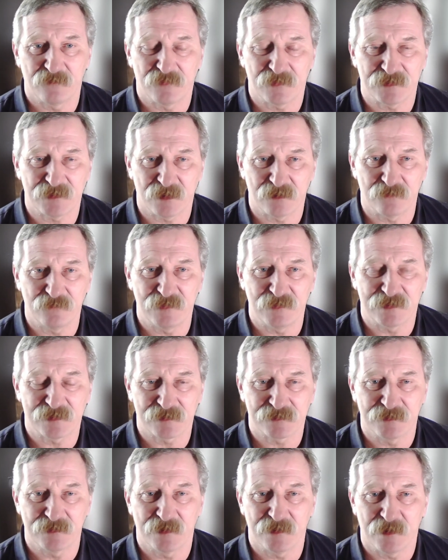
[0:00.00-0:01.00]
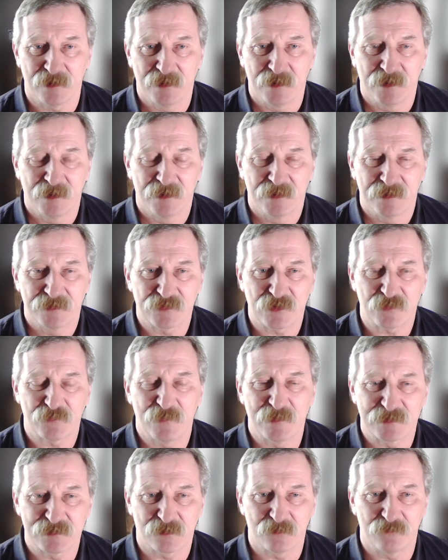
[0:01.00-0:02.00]
władza administracyjna
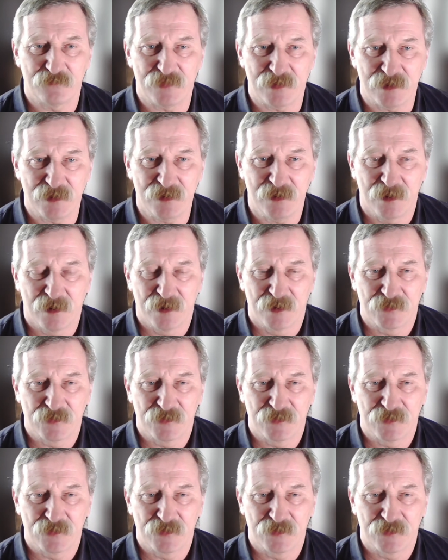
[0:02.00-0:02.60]
żeśmy zrobili,